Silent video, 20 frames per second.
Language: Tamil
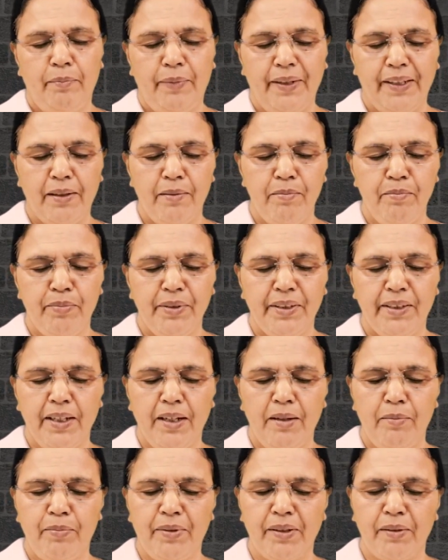
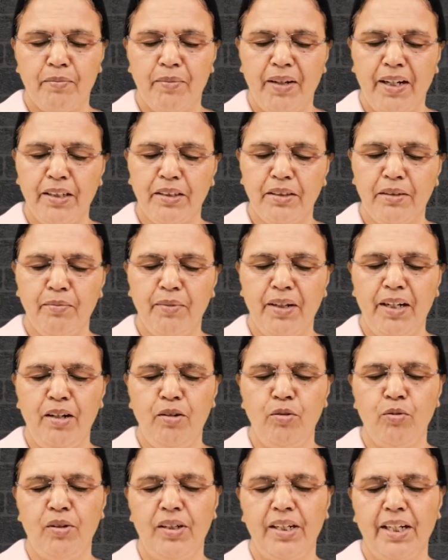பரம்பிதா பரமாத்மா
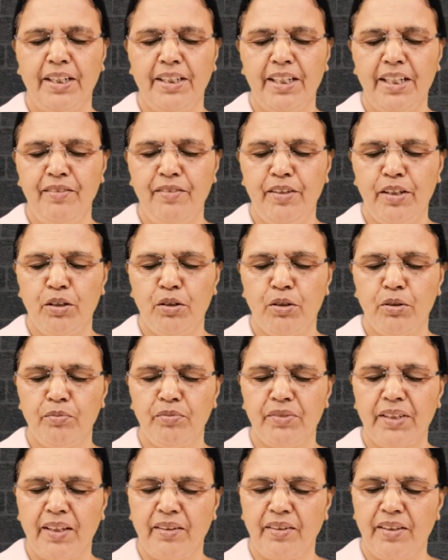உங்கள்
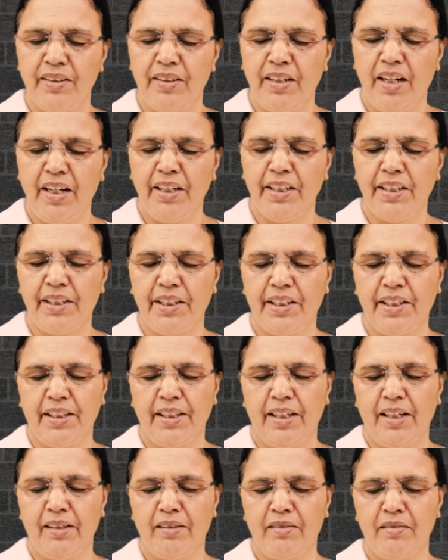அனைவருக்கும் தந்தையாக
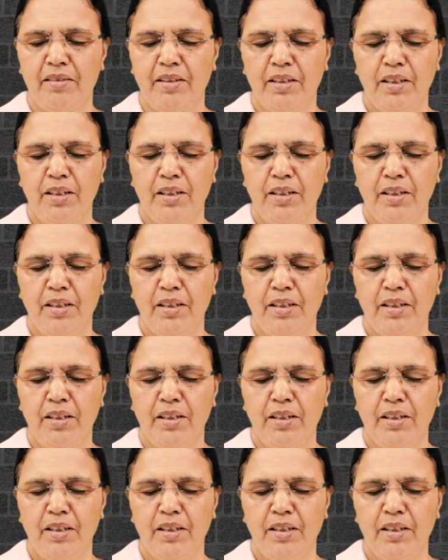இருக்கிறார்